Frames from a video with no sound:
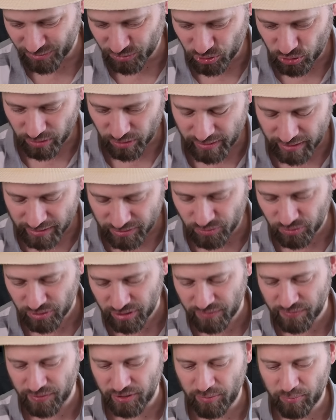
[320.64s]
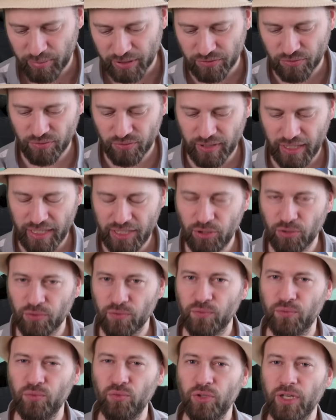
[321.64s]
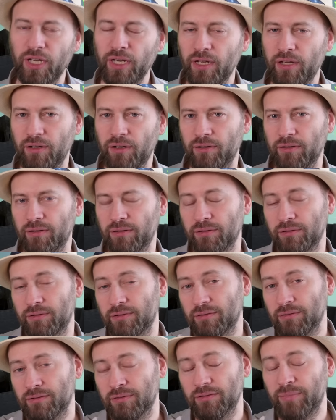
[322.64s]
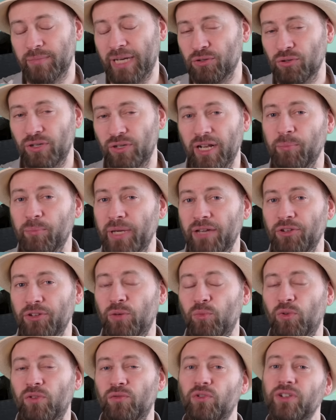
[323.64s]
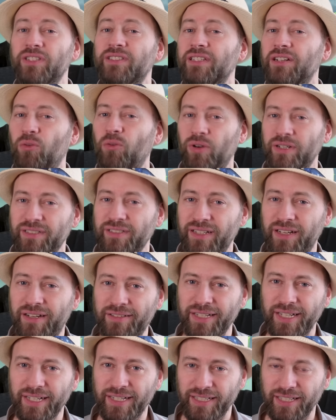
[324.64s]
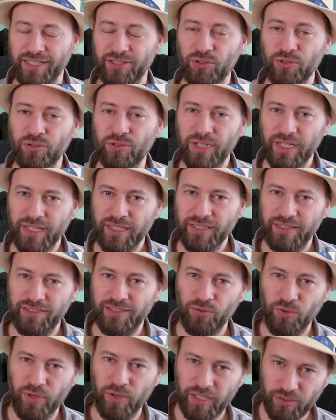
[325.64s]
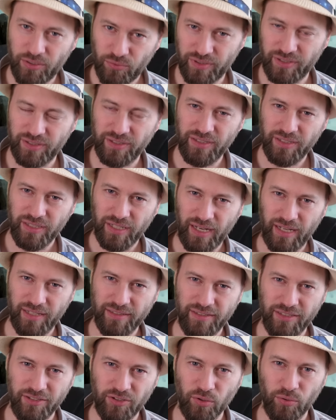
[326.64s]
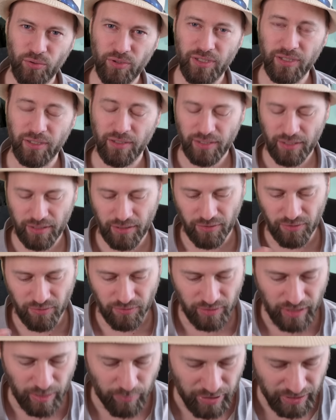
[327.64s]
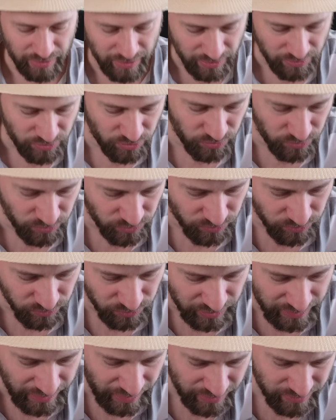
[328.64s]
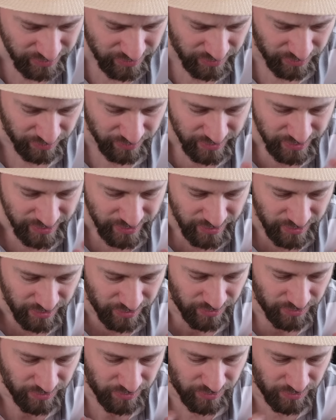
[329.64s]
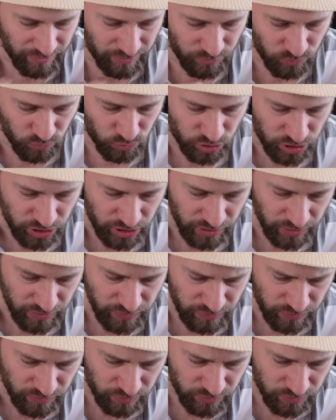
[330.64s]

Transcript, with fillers: cœur de la zone des parce que ayant vu euh, bah, que l'Imperium envoie ses croisades et que ils ont réussi à détruire euh, la planète de, Gerst ou de Chériste,